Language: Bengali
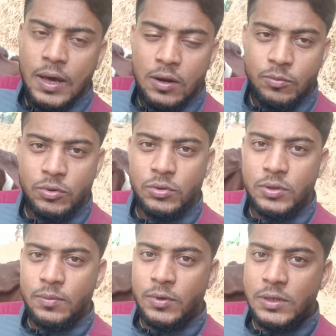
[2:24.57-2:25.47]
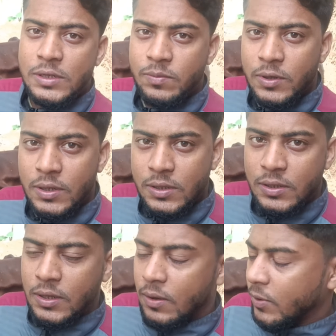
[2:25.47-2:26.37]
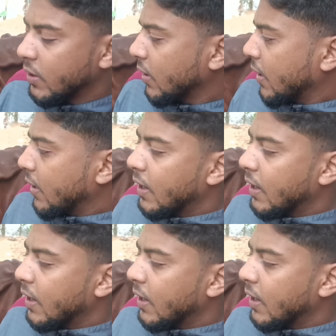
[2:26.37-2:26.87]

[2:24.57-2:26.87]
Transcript: ভালো মতো যদি আপনারা ট্রিটমেন্টটা দিতে না পারেন